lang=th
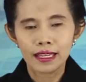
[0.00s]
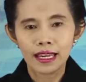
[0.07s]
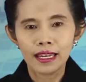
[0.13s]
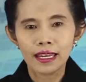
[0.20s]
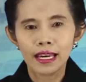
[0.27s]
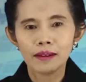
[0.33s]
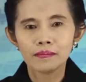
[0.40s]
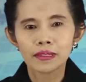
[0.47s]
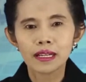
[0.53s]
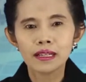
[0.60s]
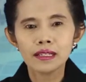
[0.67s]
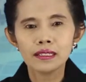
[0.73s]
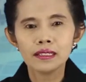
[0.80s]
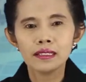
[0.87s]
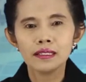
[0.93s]
แนะนำก็
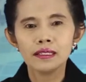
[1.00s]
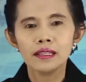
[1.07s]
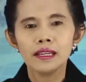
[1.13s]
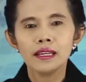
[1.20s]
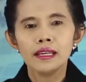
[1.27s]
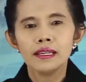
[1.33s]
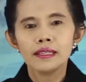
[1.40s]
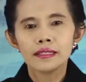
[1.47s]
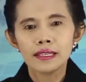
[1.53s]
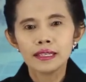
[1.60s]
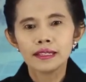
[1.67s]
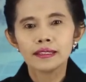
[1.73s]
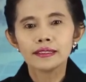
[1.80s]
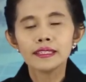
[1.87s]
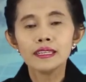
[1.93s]
คือ
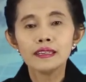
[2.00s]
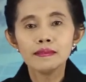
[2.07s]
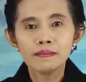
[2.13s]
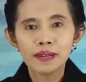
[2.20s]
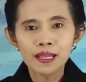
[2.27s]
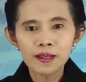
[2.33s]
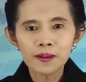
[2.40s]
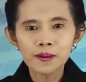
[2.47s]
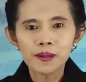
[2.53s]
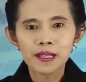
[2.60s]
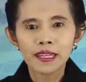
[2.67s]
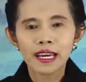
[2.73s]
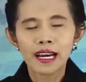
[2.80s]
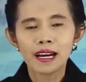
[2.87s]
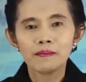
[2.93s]
สิ่งที่ไม่คว
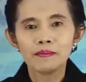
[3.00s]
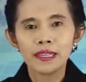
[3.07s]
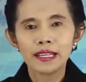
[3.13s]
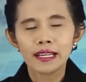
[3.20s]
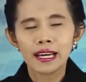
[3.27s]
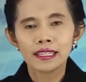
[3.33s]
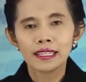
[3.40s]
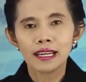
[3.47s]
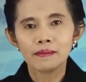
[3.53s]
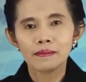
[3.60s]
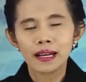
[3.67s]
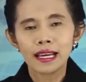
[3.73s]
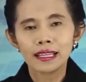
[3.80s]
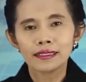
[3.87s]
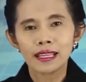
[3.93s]
รทำในการ
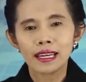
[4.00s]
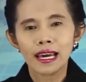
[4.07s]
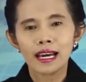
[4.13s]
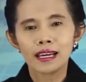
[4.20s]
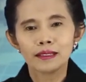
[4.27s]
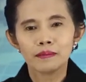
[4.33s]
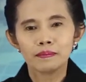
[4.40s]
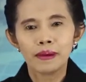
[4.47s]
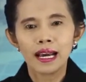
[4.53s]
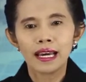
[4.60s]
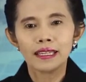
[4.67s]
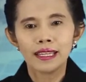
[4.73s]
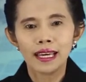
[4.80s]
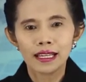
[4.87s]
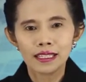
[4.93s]
ทำการตลาดผ่า
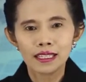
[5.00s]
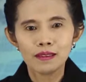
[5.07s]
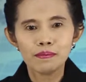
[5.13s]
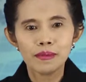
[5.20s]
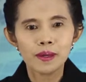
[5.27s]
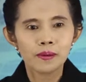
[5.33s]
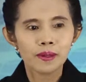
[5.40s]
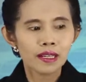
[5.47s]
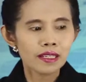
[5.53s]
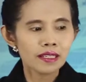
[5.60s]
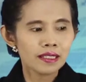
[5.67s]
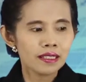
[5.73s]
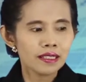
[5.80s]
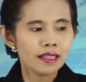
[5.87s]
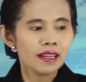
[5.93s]
นทางอีเมล ก็
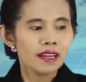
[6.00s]
คือ